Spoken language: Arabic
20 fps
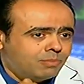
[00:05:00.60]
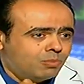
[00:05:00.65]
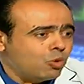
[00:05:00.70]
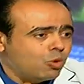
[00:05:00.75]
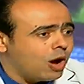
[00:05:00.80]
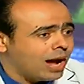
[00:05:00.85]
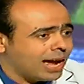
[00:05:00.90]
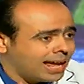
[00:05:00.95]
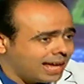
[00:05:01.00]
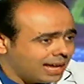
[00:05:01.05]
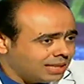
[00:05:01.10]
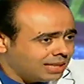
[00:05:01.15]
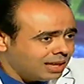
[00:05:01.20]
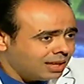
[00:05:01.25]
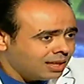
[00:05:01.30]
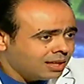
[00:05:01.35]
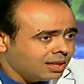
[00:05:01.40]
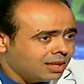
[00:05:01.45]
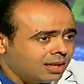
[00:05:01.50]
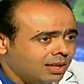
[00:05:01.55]
مؤكده
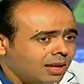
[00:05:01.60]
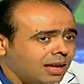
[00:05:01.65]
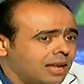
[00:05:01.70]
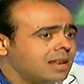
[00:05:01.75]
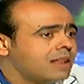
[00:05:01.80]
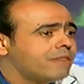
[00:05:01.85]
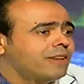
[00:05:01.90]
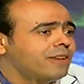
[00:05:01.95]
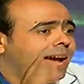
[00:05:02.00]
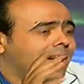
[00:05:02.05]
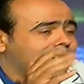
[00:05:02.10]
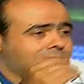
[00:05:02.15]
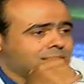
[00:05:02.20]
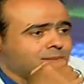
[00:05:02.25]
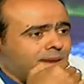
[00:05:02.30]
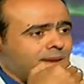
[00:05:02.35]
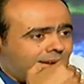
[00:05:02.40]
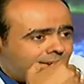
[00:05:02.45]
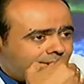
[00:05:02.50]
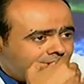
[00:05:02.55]
ان في حاجه
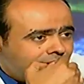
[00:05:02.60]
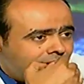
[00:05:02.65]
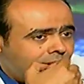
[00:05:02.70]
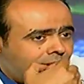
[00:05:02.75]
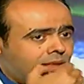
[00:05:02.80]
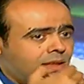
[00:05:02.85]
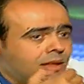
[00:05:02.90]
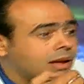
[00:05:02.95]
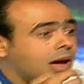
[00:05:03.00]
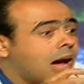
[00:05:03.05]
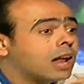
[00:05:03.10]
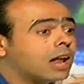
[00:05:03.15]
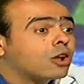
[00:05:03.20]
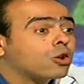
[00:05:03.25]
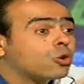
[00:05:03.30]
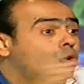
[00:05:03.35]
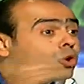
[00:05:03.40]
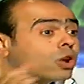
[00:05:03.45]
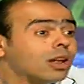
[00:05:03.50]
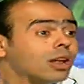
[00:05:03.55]
اسمها كده على
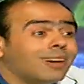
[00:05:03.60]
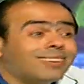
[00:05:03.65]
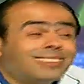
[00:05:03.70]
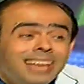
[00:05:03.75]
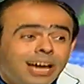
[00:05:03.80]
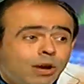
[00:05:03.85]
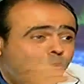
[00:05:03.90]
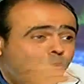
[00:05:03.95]
الكره الارضيه